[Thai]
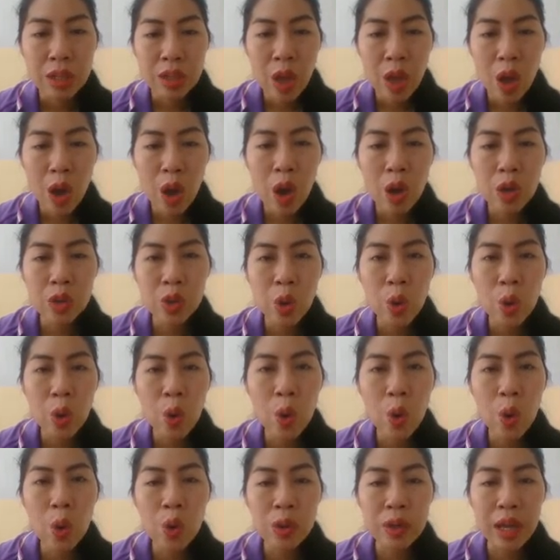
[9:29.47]
ทอธ
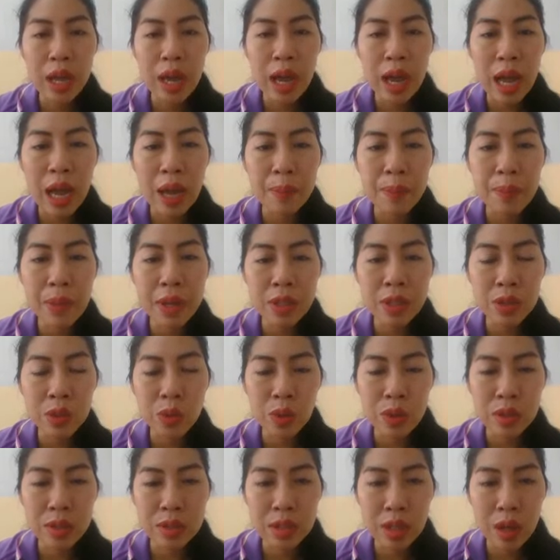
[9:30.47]
งนะคะ เป็น
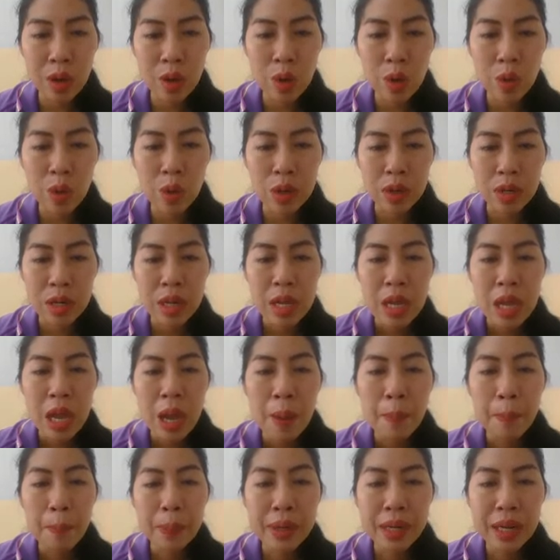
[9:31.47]
ตัวสะกด
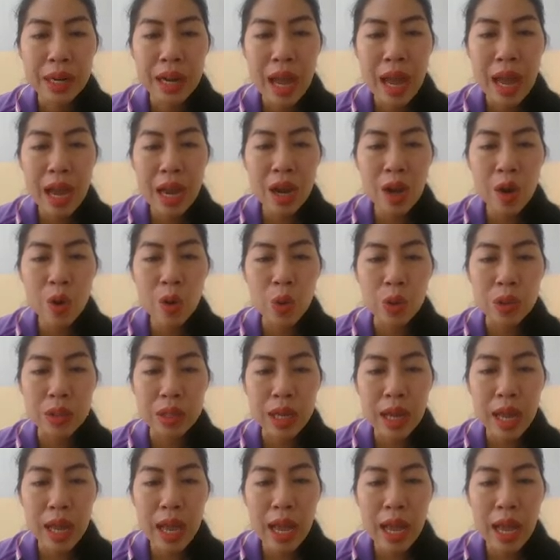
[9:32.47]
ปรากฏ
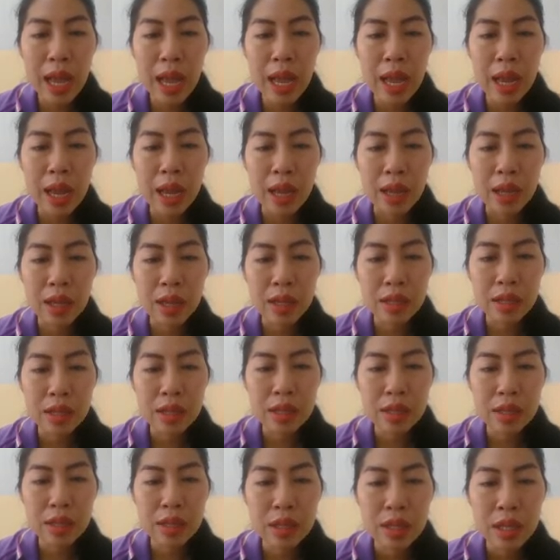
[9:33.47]
ค่ะ
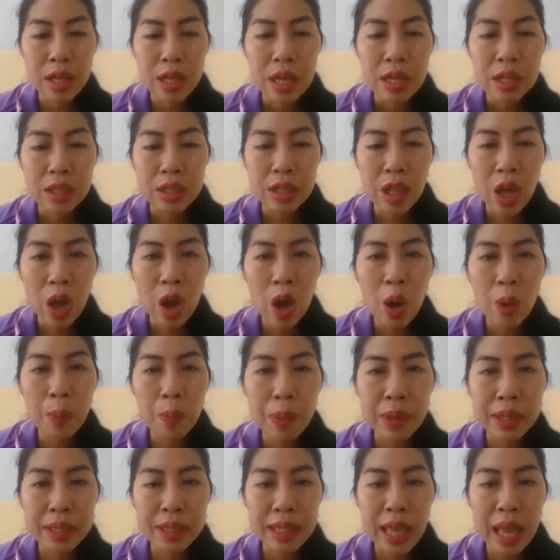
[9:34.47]
ตอ
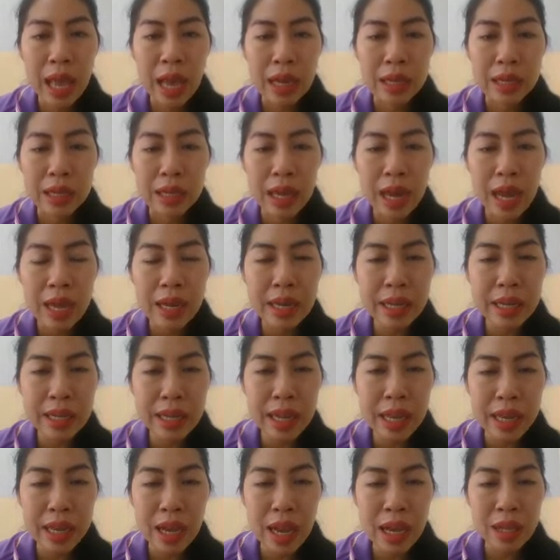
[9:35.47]
ประตักนะคะ
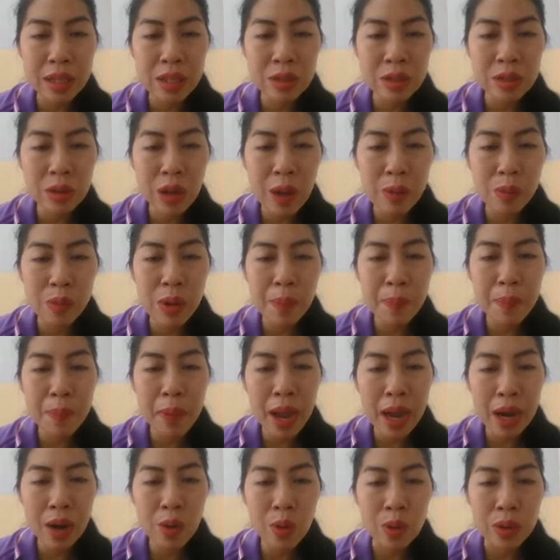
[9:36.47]
เด็กๆคำว่าป
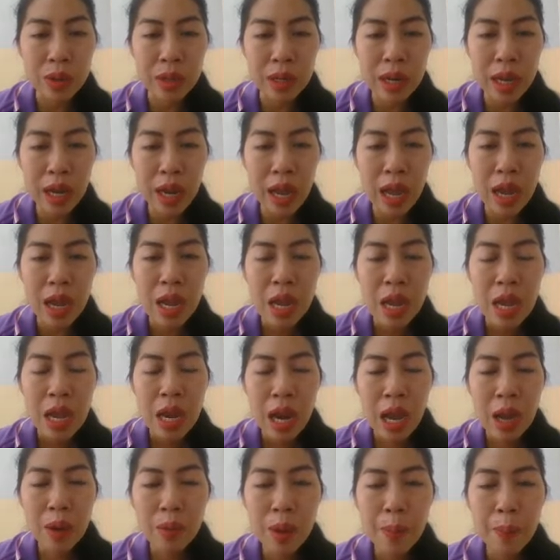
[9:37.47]
รากฏนะคะ
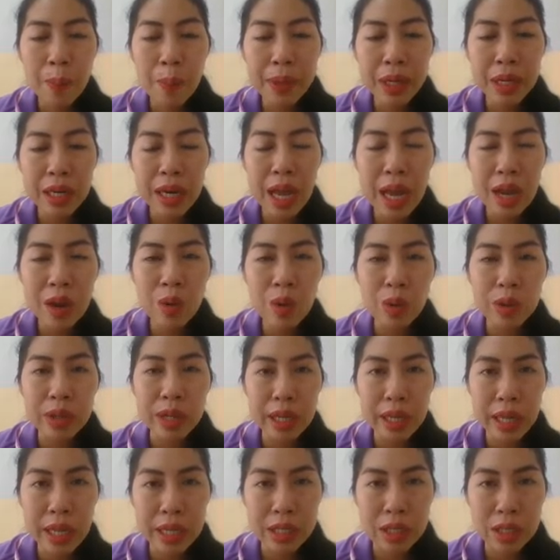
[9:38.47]
คำว่าปรากฏ
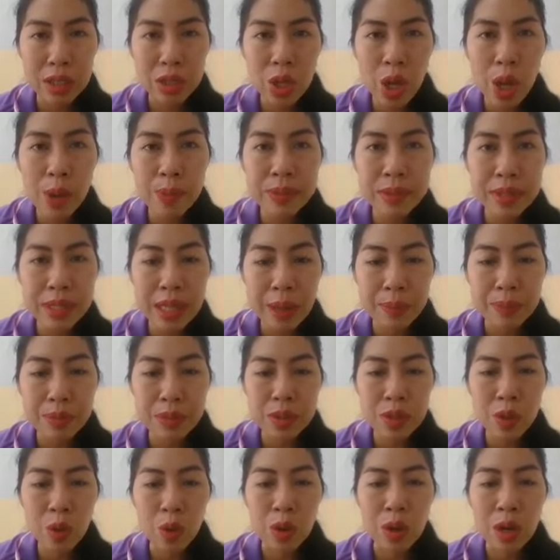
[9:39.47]
เด็ก ๆ จะชอบสับ
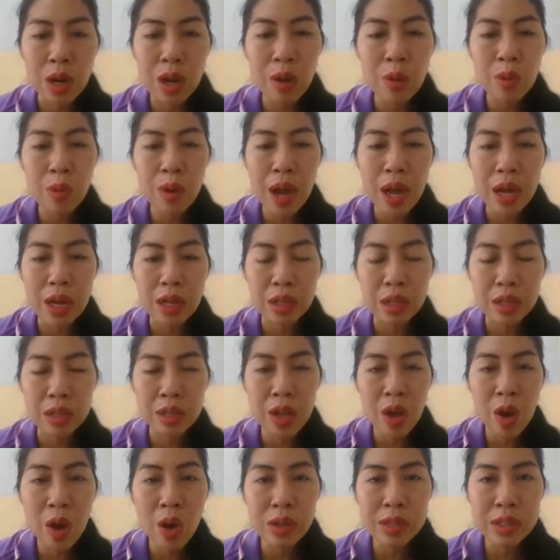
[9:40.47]
สนระหว่าง
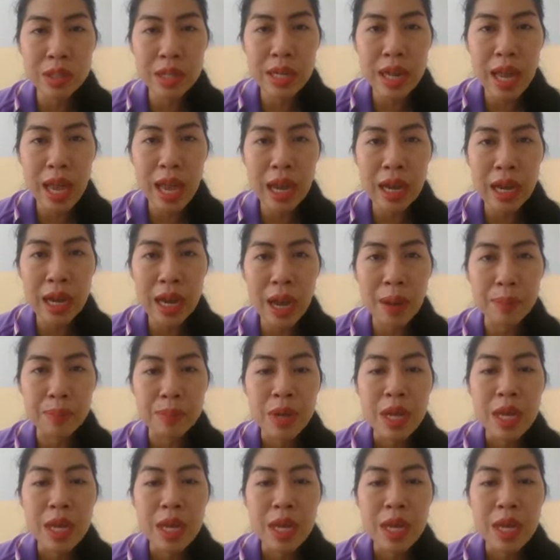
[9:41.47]
ดอชดากับ